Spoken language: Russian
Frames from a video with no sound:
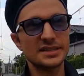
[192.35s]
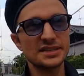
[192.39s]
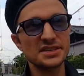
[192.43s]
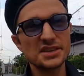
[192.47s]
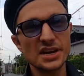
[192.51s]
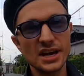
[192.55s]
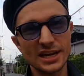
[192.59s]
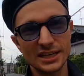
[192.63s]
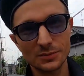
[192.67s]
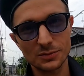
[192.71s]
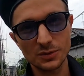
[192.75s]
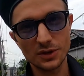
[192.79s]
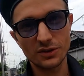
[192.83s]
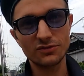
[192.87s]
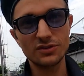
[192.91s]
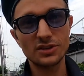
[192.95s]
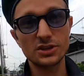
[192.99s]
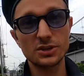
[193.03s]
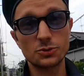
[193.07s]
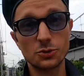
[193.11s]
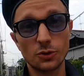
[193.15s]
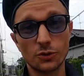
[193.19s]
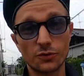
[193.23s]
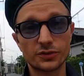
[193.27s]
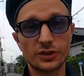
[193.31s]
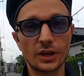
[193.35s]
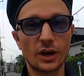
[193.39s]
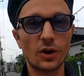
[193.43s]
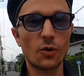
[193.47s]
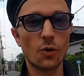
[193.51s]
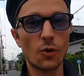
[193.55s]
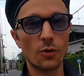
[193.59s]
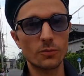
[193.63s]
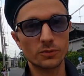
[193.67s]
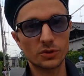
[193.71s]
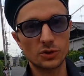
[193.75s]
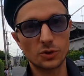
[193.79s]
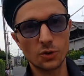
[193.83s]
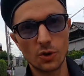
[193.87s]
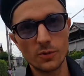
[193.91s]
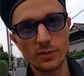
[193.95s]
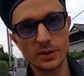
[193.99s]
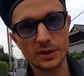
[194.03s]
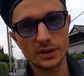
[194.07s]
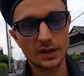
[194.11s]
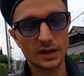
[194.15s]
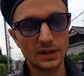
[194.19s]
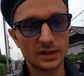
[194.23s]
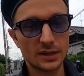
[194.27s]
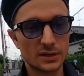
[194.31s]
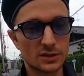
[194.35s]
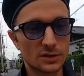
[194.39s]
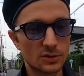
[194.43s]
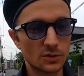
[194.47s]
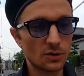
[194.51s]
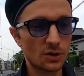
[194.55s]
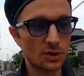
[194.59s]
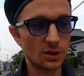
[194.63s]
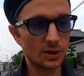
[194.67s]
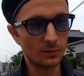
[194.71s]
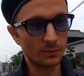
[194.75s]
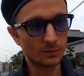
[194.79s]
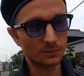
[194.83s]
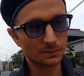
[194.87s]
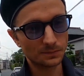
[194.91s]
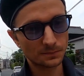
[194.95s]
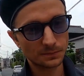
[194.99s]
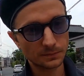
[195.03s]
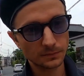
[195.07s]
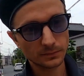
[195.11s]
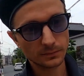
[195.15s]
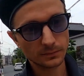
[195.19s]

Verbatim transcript: снять мне видео в таком доме традиционном.